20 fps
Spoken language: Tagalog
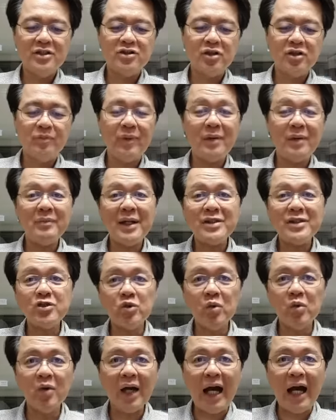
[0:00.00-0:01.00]
So pag may
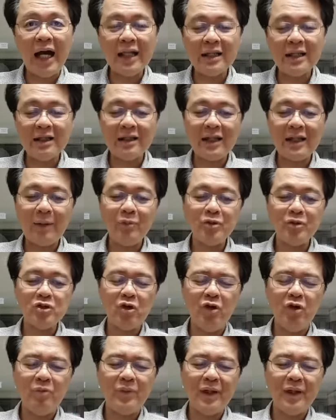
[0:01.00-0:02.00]
sugat, tapos
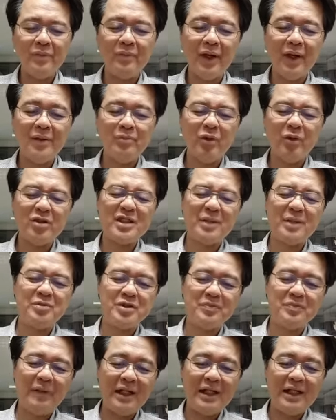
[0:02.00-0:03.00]
open pa yung pores,
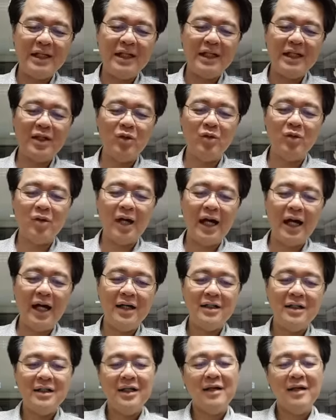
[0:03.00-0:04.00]
tapos maliligo
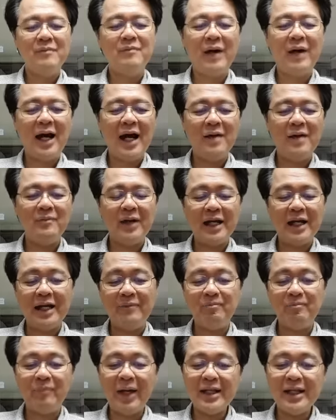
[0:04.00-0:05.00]
ka, baka
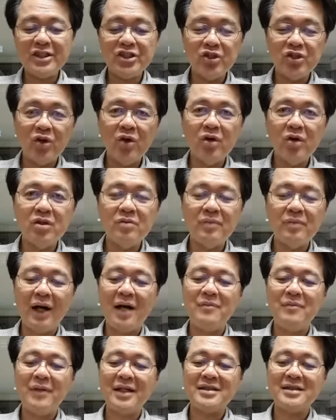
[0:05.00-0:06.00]
mag-infection,
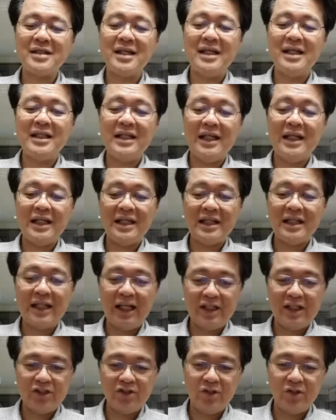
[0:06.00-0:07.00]
baka mag-skin
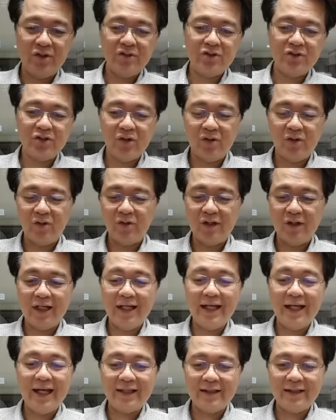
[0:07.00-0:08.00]
irritation. So
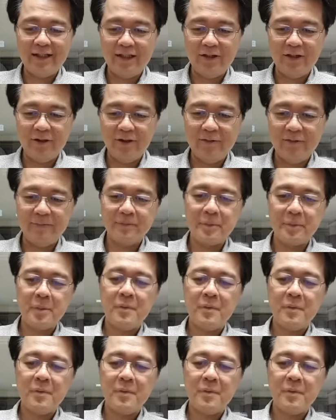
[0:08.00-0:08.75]
ingat din doon.